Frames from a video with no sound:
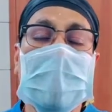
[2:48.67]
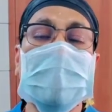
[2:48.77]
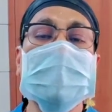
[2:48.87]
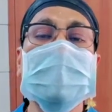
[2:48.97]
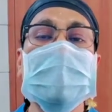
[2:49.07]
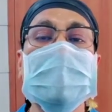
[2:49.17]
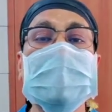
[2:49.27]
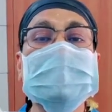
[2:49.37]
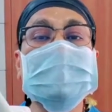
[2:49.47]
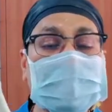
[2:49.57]
আমি এটা
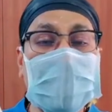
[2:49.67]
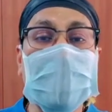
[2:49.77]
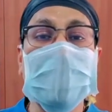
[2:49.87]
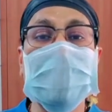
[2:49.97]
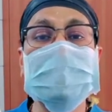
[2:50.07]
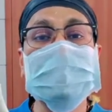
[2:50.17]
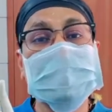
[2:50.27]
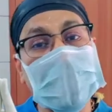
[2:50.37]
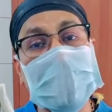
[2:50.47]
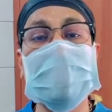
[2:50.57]
স্কারলেস
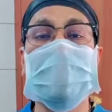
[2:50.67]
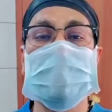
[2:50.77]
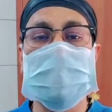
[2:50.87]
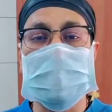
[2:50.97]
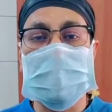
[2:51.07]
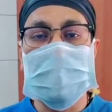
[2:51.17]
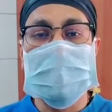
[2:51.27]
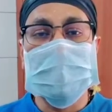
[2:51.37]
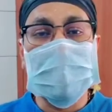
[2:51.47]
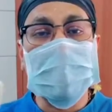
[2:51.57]
টেকনিকে করি
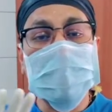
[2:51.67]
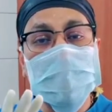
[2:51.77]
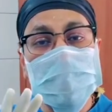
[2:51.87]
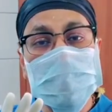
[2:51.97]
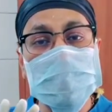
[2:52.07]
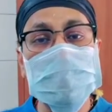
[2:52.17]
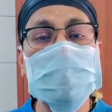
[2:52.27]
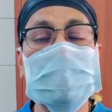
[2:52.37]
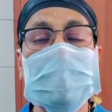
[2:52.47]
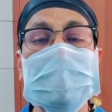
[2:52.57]
মানে কোনো
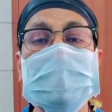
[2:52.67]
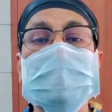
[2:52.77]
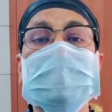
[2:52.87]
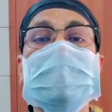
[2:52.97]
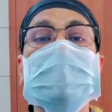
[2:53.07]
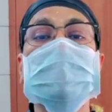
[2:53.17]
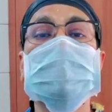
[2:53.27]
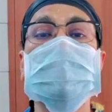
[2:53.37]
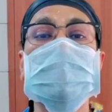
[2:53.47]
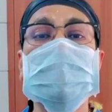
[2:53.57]

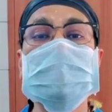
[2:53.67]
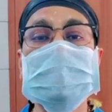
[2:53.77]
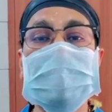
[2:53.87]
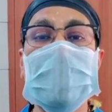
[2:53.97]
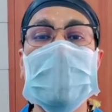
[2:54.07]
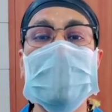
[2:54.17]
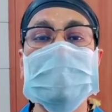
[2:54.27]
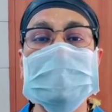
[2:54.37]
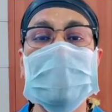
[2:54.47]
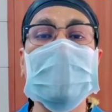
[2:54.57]
ছিদ্র স্কার
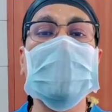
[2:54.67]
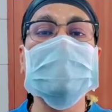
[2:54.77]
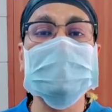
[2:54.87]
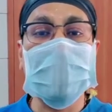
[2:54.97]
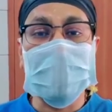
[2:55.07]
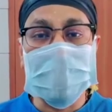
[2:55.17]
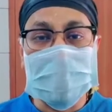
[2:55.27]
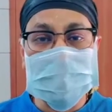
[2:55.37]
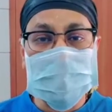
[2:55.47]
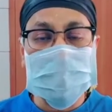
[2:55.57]
দেখা যায় না
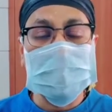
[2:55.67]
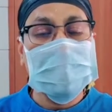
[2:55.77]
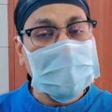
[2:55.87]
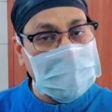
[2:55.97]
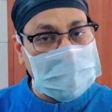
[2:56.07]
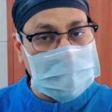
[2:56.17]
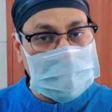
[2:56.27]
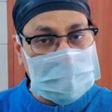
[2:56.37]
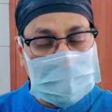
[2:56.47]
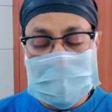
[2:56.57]
যখন হিলিং
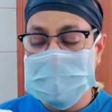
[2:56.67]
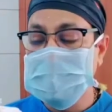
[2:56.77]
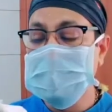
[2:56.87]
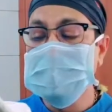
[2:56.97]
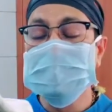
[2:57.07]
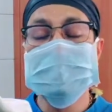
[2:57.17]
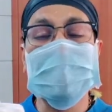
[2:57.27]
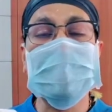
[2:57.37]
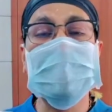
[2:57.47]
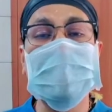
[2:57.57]
হয়ে যায়
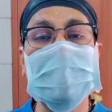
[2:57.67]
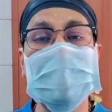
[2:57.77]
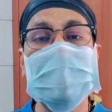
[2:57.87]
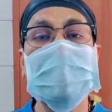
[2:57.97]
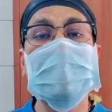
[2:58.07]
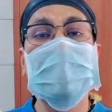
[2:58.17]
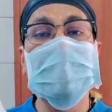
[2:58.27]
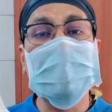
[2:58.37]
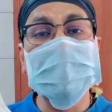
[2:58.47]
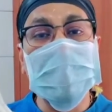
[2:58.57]
সেকেন্ডলি
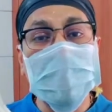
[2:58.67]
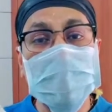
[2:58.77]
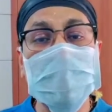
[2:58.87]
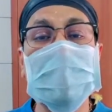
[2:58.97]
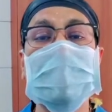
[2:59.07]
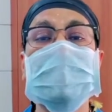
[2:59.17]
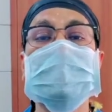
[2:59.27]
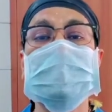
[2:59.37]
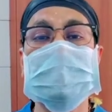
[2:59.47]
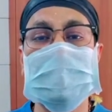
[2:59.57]
এটা আমি লোকাল
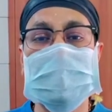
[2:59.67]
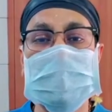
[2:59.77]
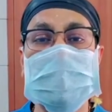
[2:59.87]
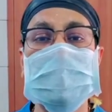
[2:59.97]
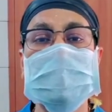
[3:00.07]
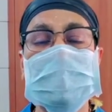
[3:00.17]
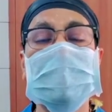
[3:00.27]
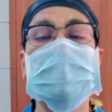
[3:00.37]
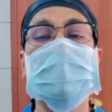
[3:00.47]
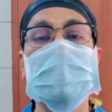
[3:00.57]
সাথে করি
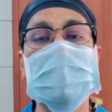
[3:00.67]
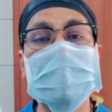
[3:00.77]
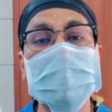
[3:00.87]
যেটাকে বলা হয়